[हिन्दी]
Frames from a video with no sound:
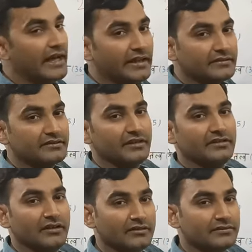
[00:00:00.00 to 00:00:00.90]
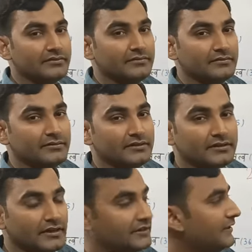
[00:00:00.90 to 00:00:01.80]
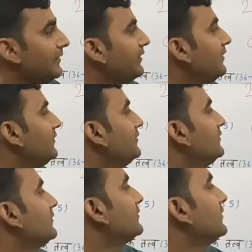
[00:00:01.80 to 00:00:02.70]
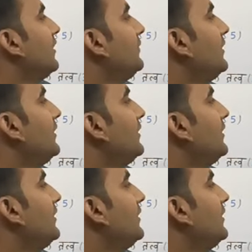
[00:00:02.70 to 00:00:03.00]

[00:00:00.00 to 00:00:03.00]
दास से दस ठीक है तो